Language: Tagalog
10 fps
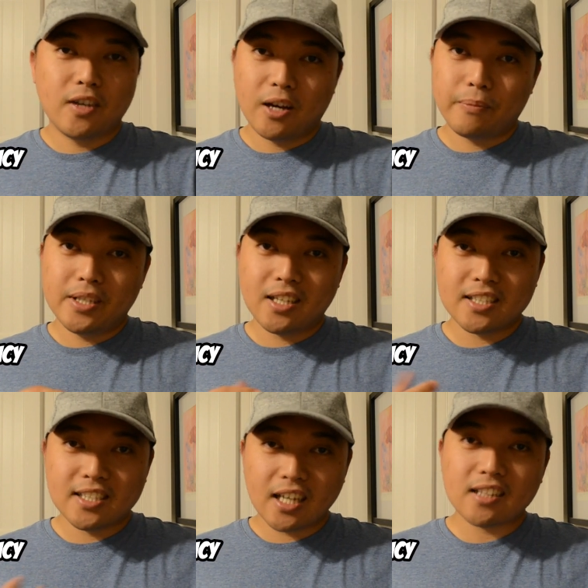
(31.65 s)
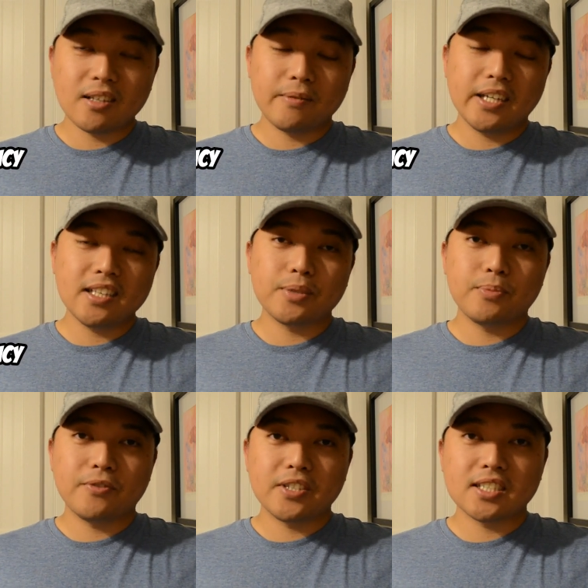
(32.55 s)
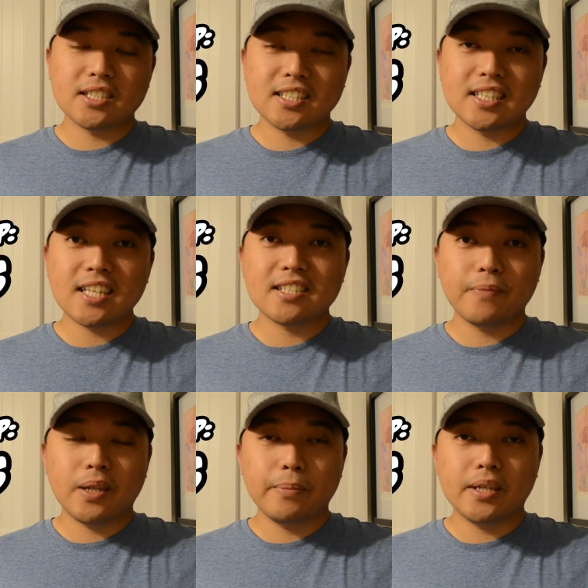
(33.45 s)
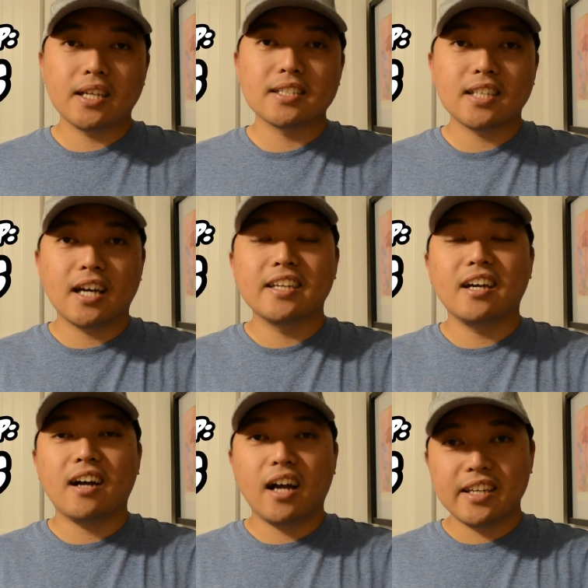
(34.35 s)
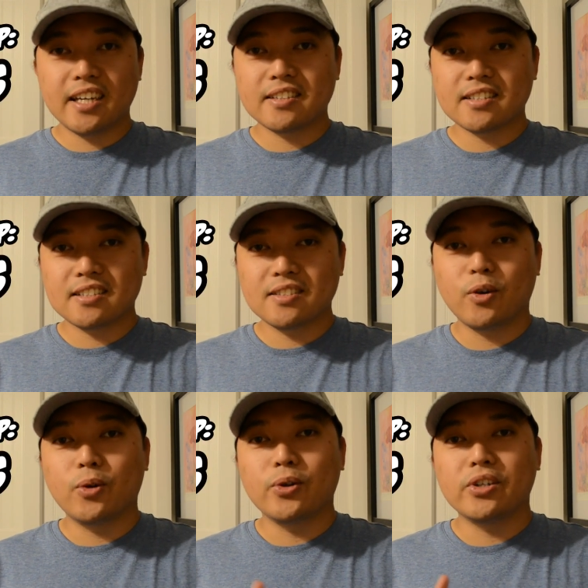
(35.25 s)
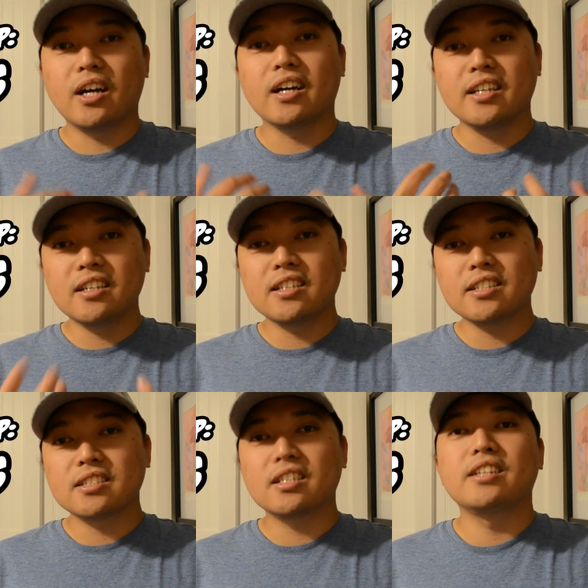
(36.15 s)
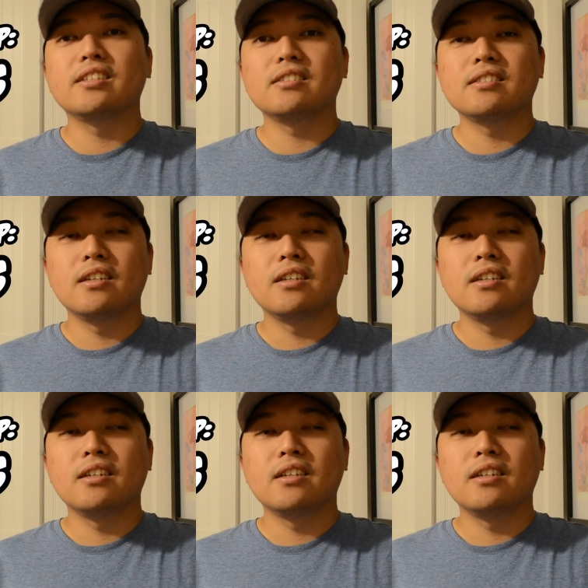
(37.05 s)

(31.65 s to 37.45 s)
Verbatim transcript: Ang pinakasikat na English Proficiency Test sa Pilipinas ay ang IELTS or ang English and